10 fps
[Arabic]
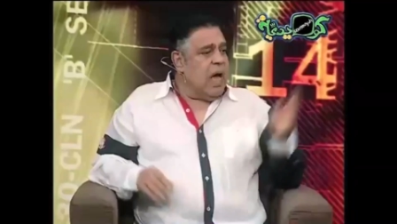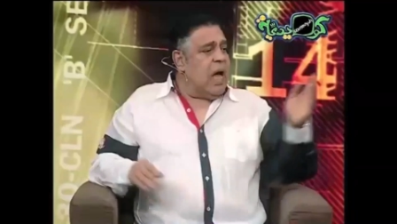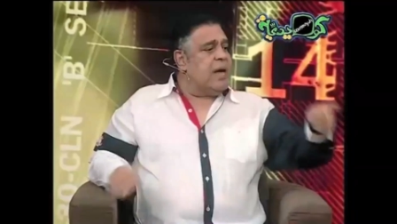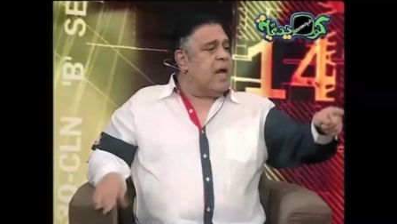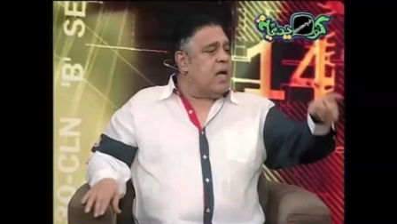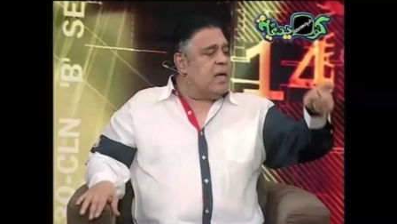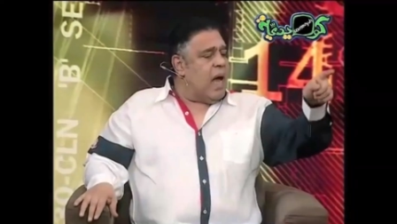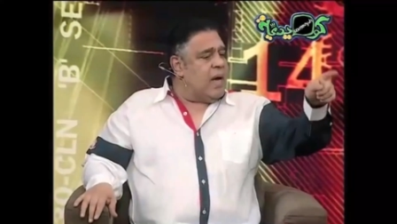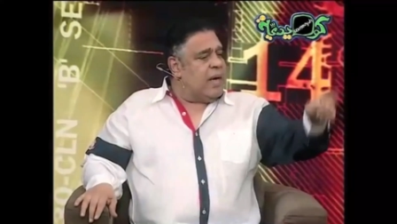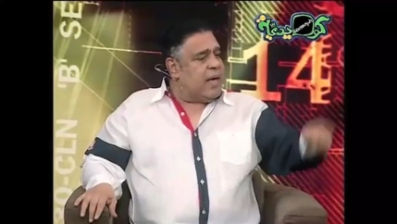يعني إيه.
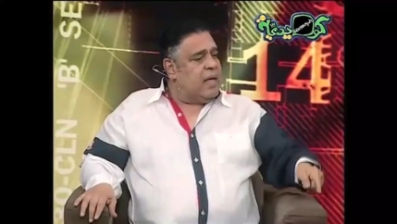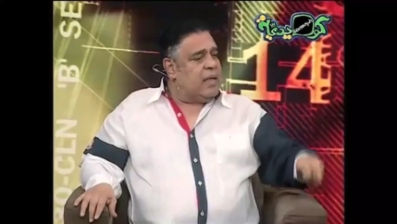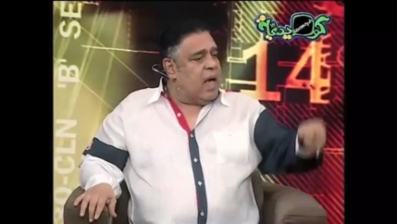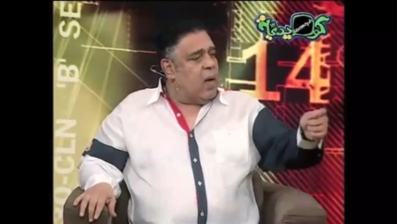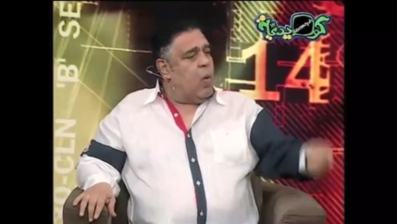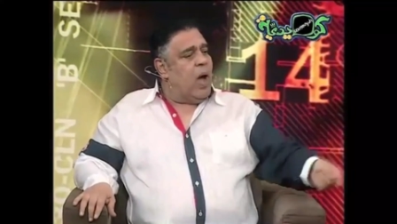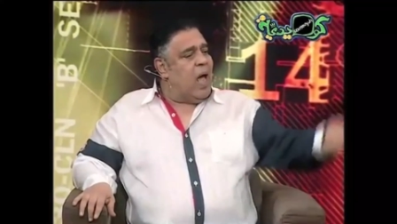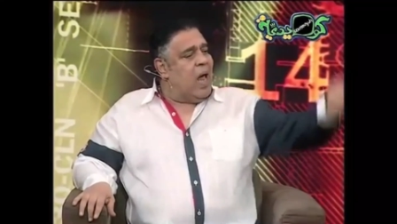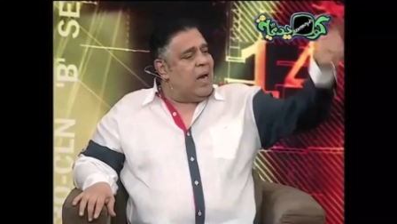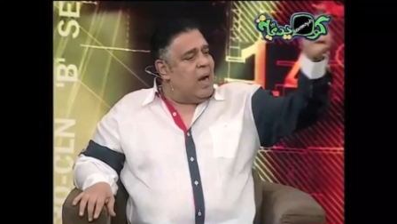يعني كده
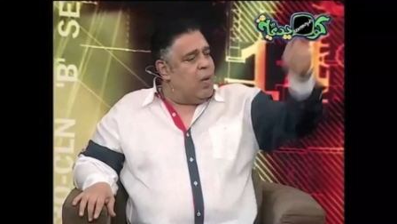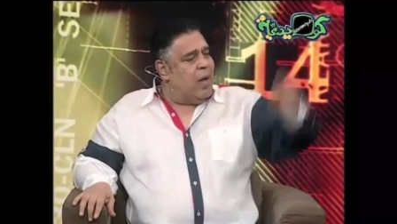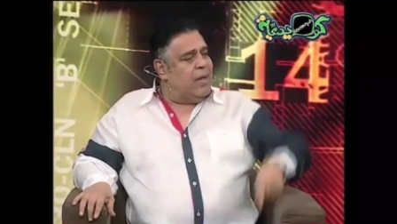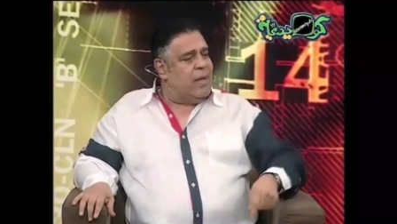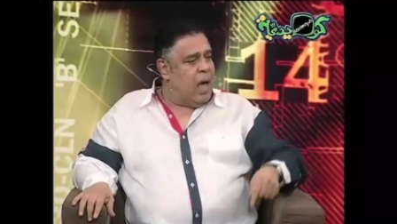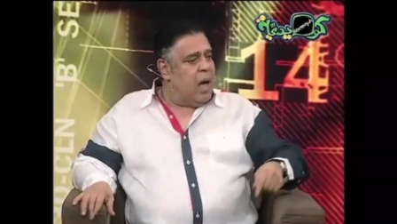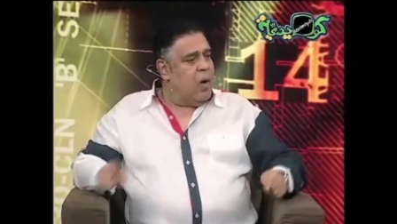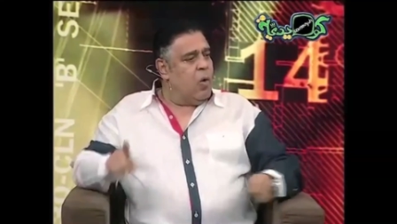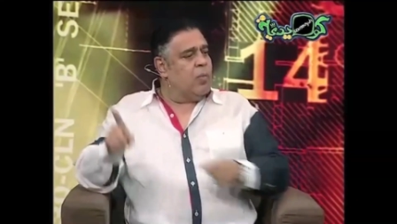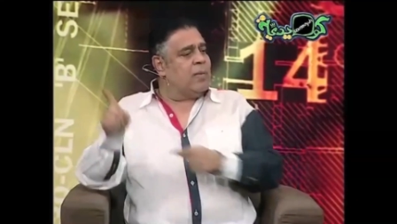واهلاويه
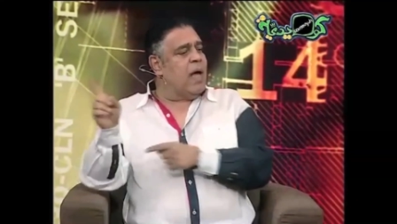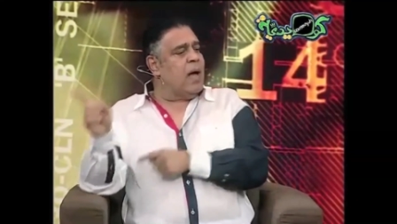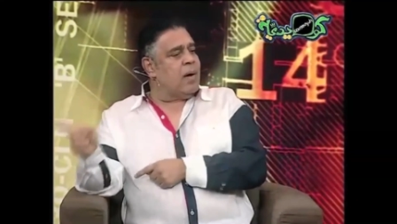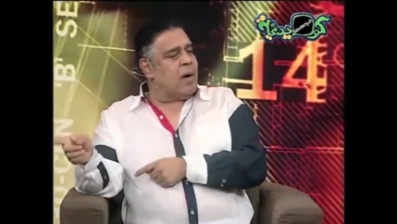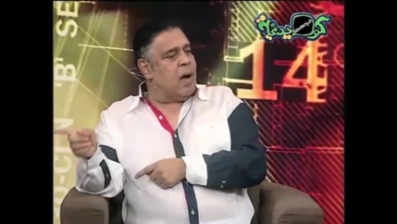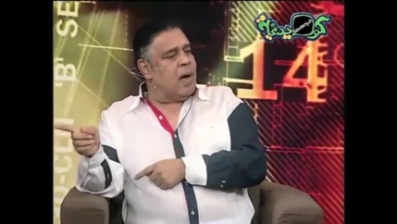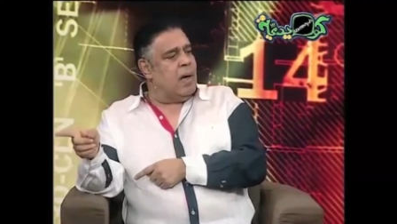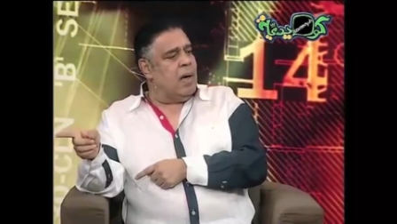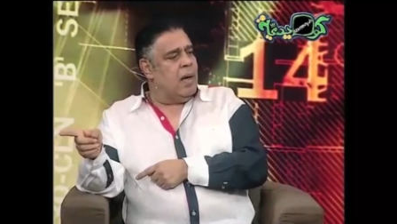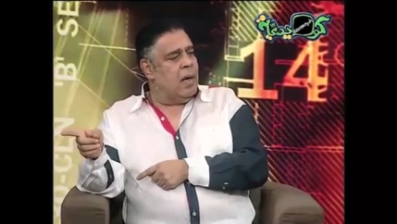ومضايقه
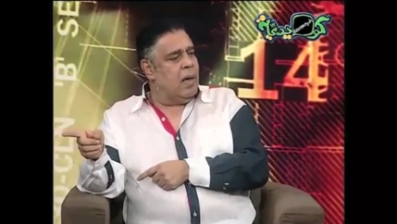الراجل